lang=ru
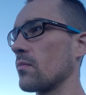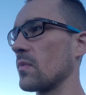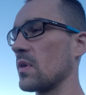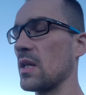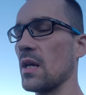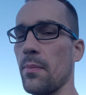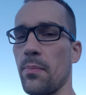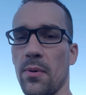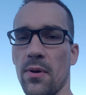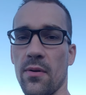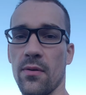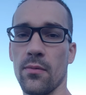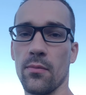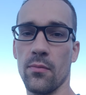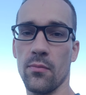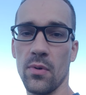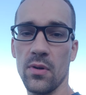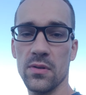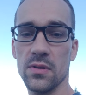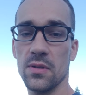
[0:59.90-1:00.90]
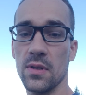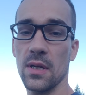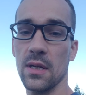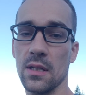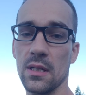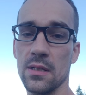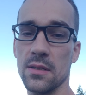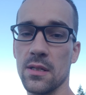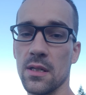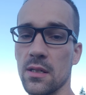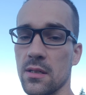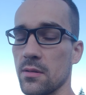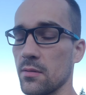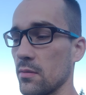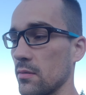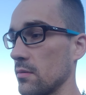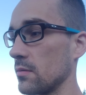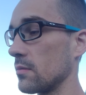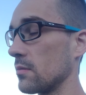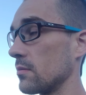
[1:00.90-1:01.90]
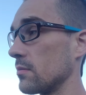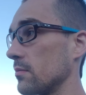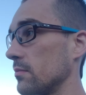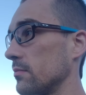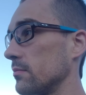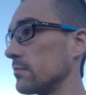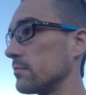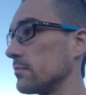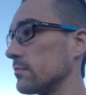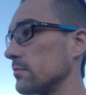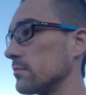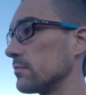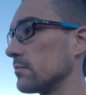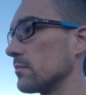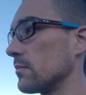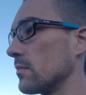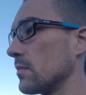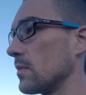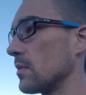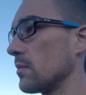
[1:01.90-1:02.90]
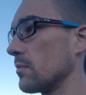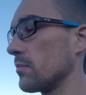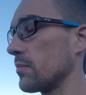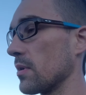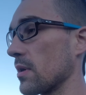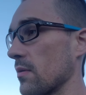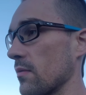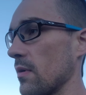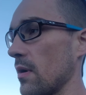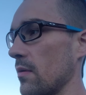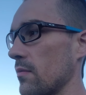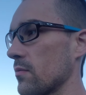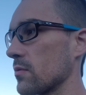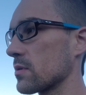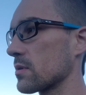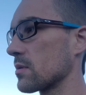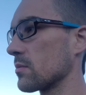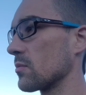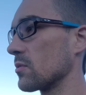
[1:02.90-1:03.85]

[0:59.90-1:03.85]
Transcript: Я про... Мы встретили здесь 1 августа,